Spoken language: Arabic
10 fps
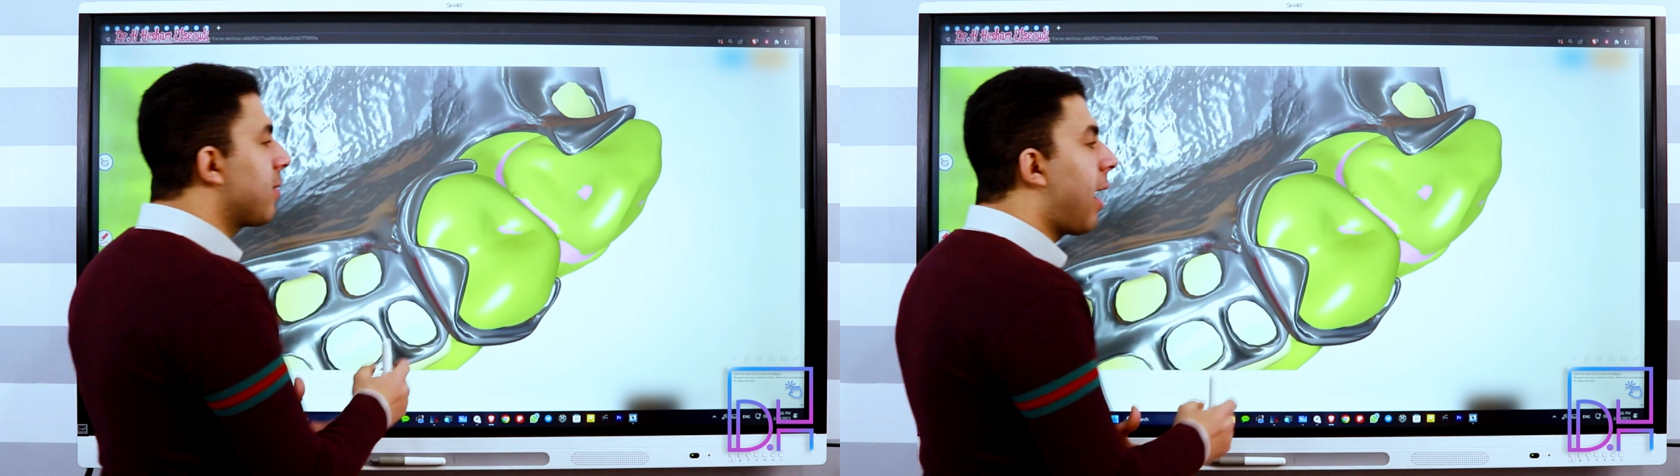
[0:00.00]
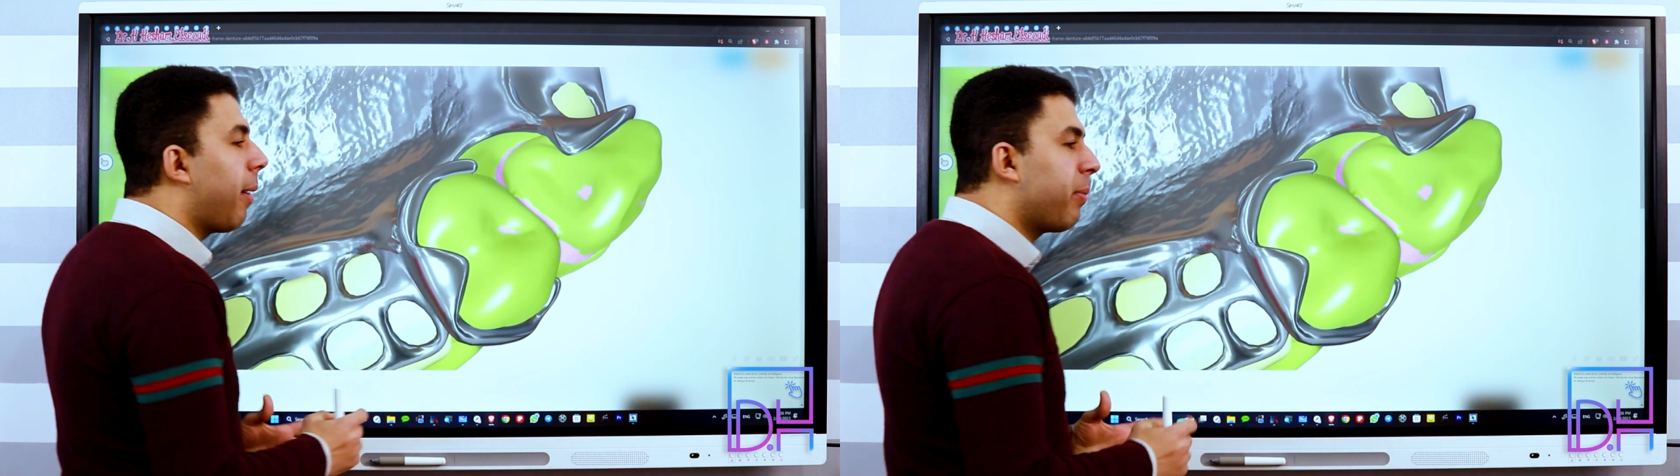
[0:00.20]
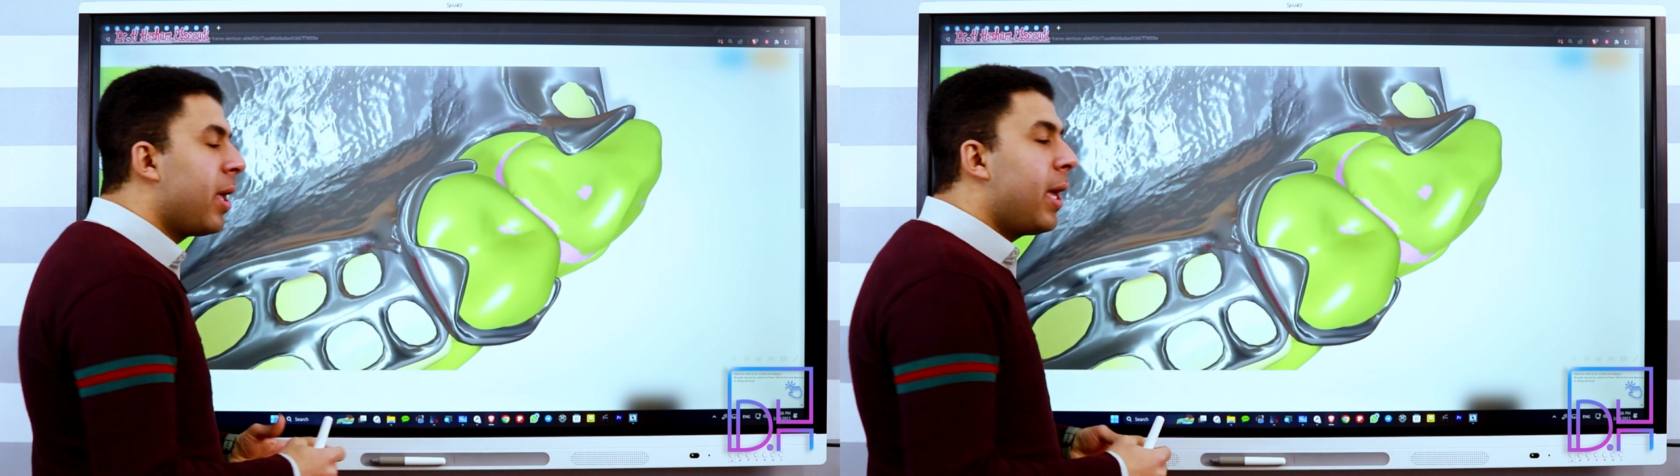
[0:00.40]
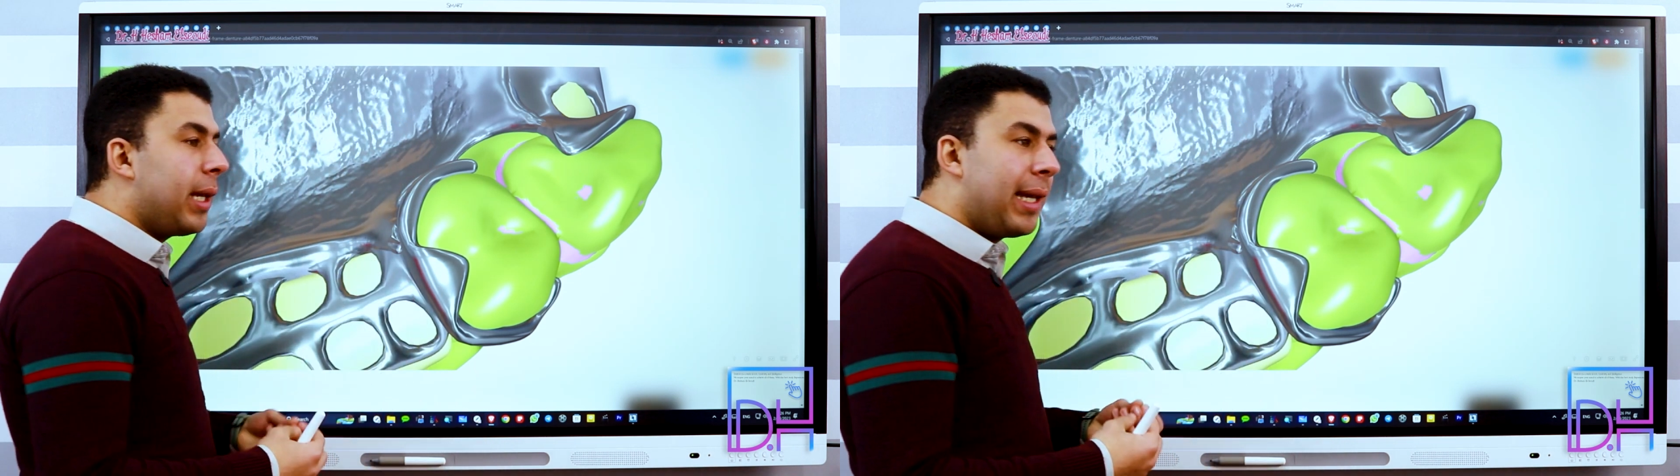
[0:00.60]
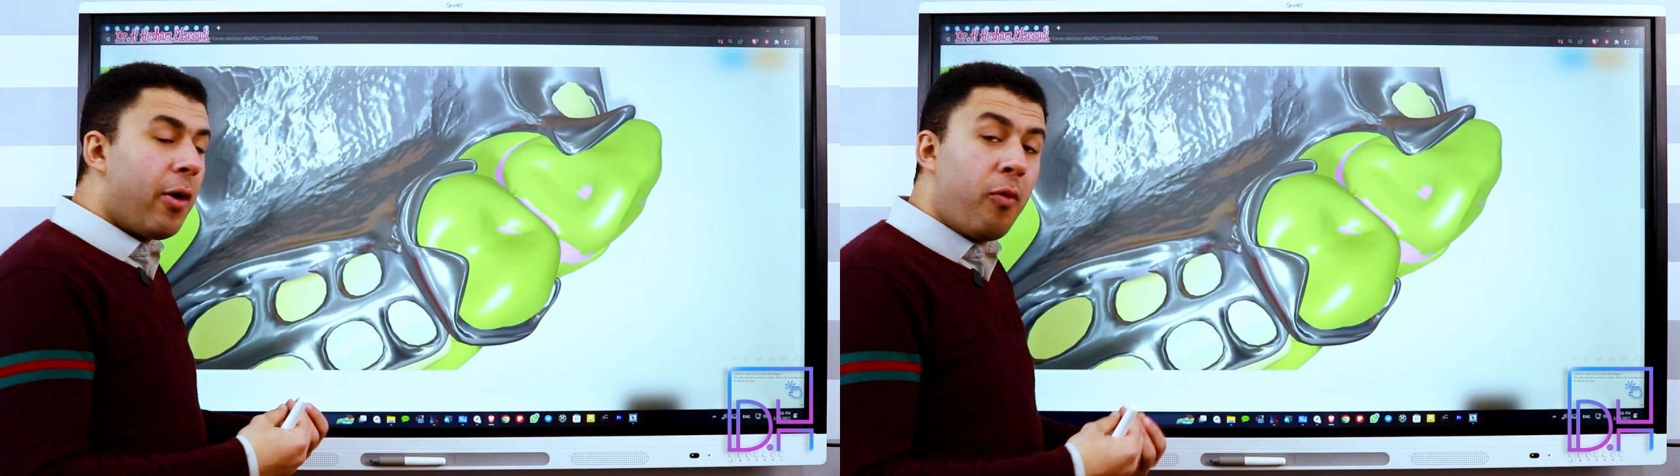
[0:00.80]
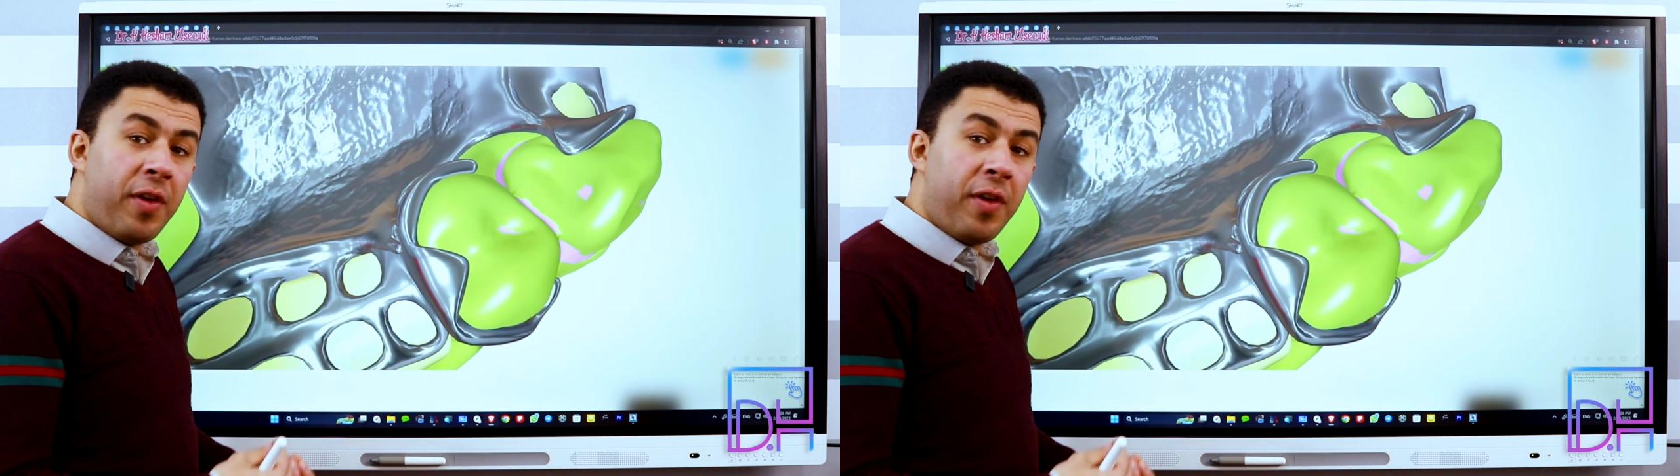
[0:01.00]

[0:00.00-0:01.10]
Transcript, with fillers: صعب لو